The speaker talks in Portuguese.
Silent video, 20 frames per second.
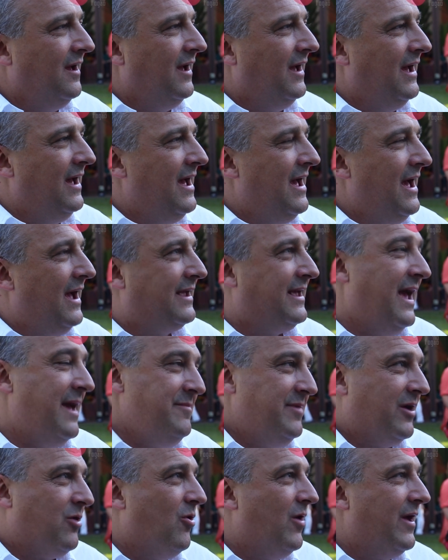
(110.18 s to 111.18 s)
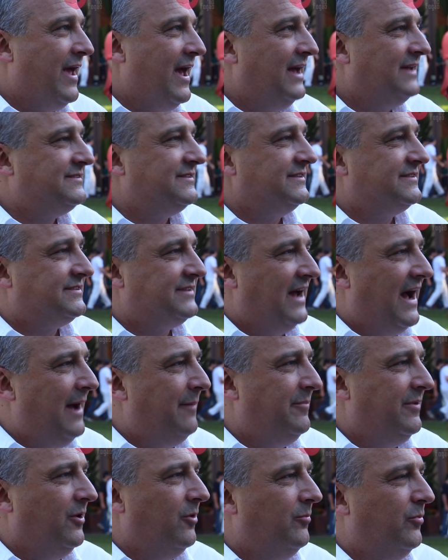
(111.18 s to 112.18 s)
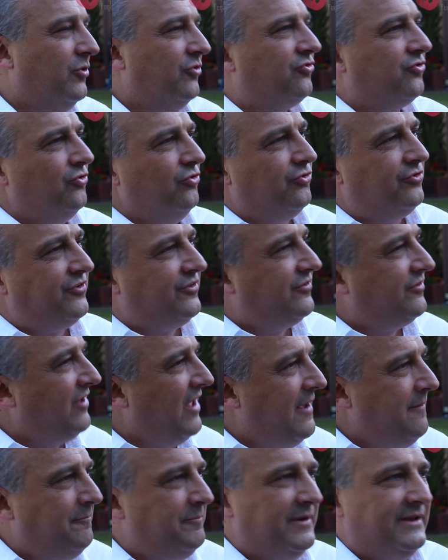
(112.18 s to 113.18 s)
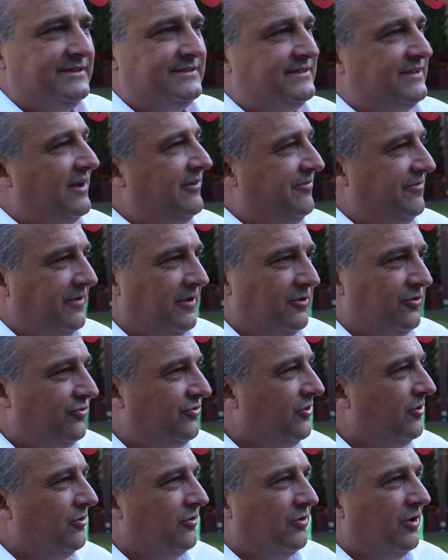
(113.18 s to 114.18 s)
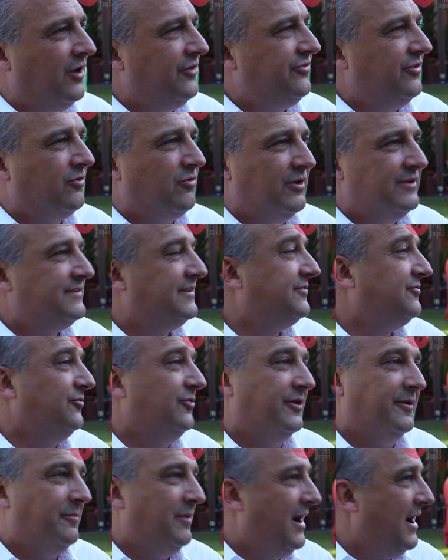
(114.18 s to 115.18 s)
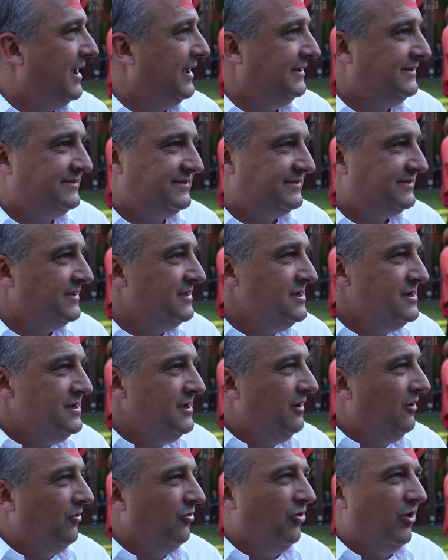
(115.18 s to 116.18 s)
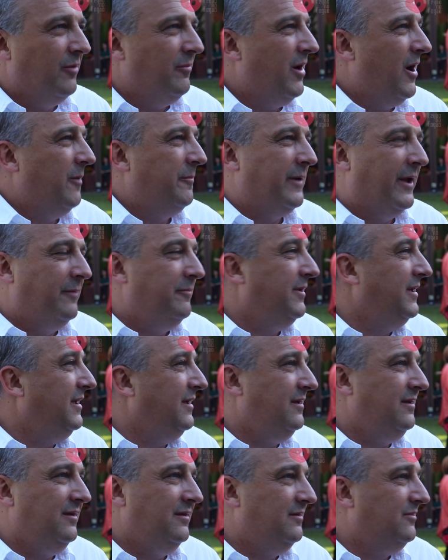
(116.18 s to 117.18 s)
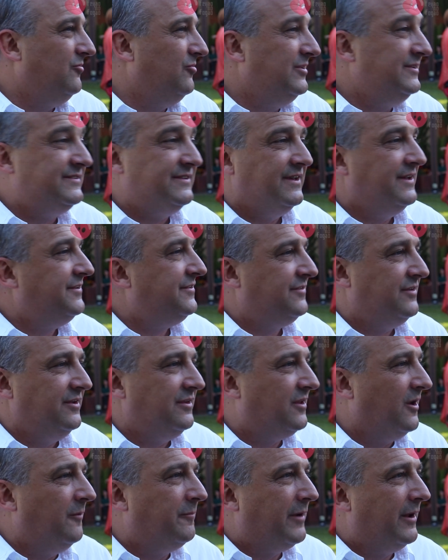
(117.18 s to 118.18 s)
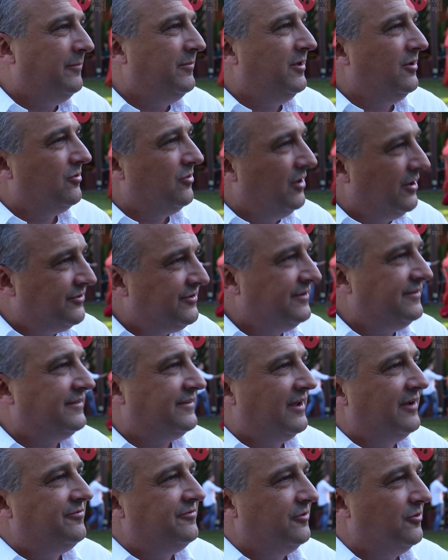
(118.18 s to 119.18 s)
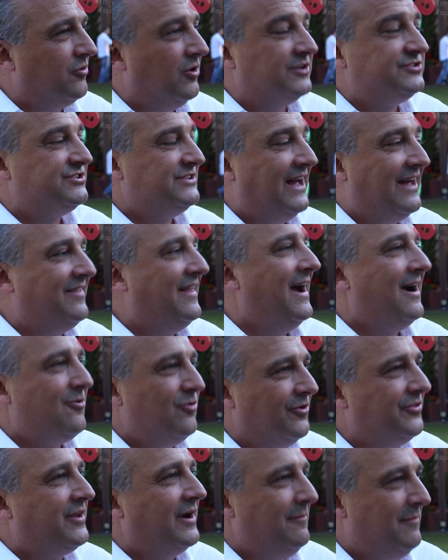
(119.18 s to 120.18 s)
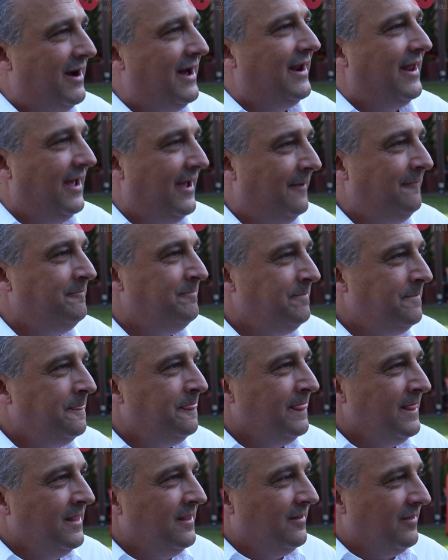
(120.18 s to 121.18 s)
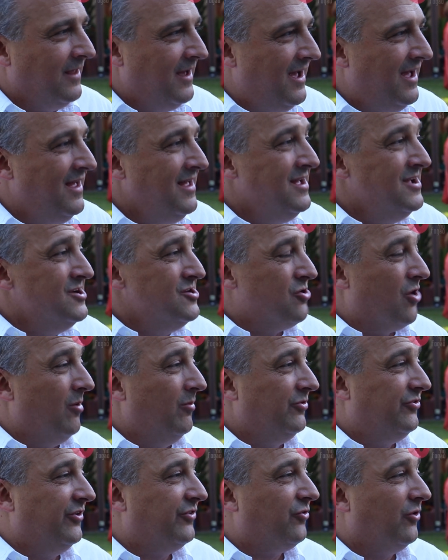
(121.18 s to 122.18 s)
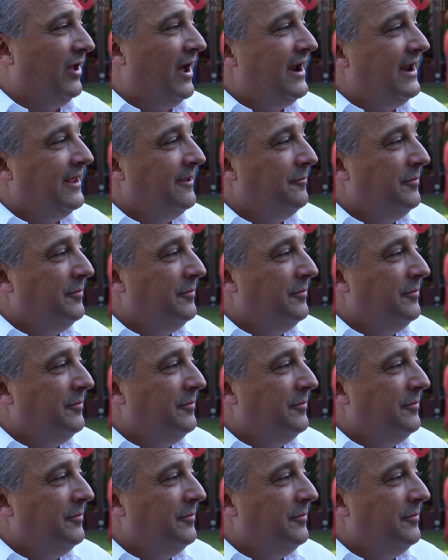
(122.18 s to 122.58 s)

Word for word: é, quem me conhece sabe, eu busco sempre desafios, eu não gosto de coisas normais normal para mim não existe. Então para mim eu gosto de desafio, eu gosto de nadar contra a maré, né? Como diz o Lair